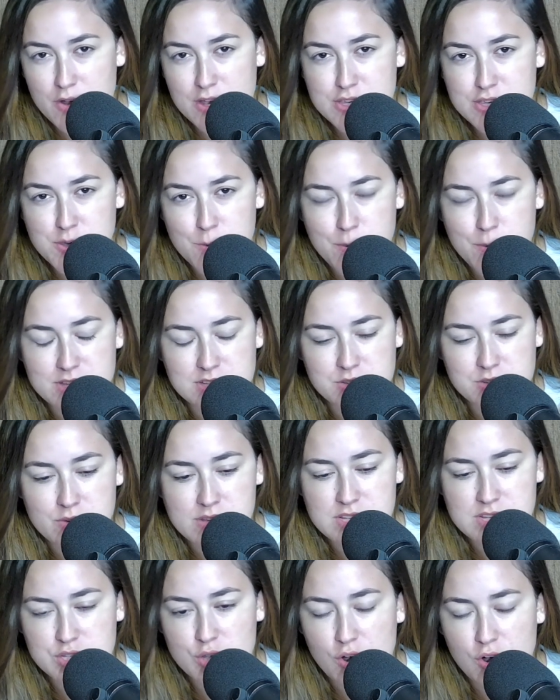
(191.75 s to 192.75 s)
de pessoas
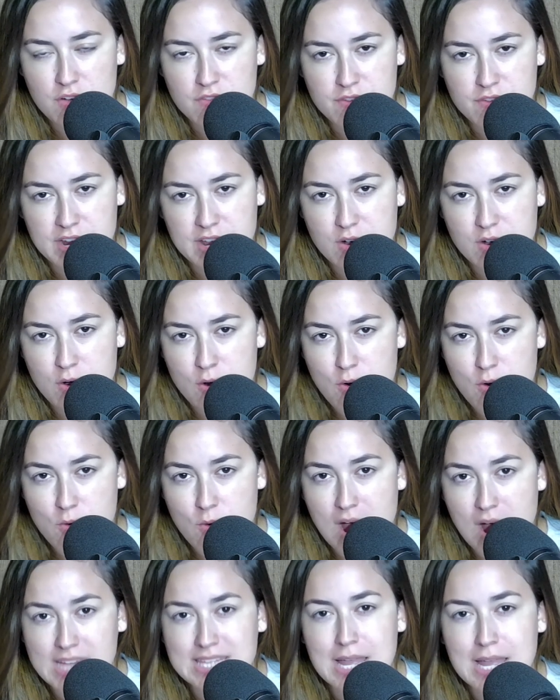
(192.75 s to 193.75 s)
sofrem com
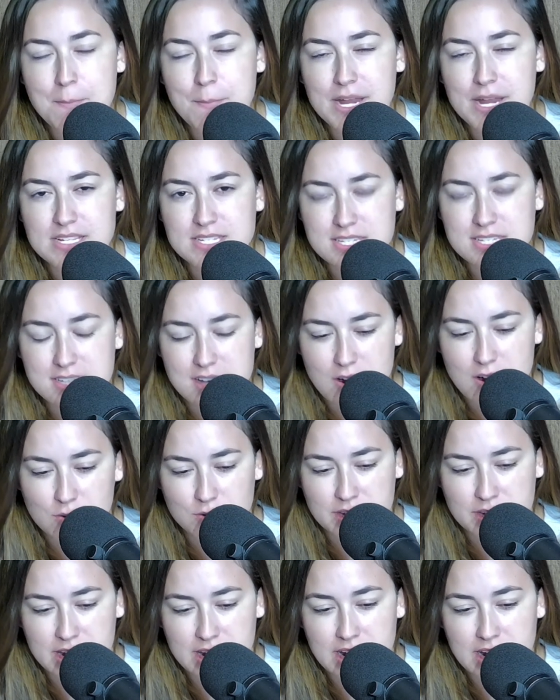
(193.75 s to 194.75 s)
a depressão,
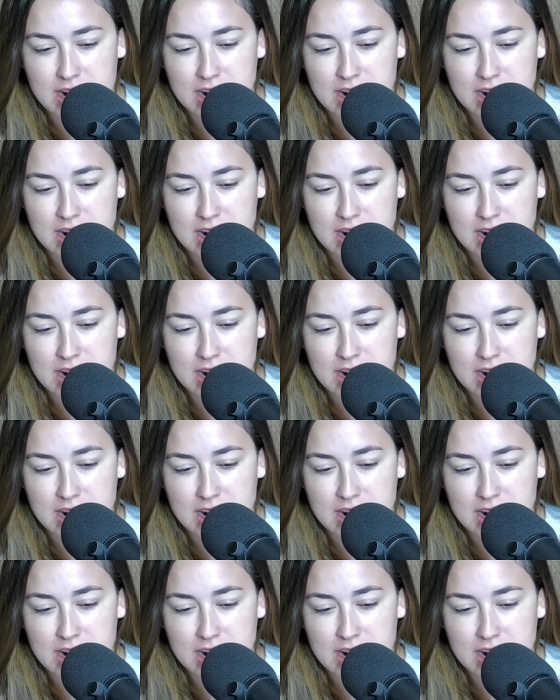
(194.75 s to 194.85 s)
né?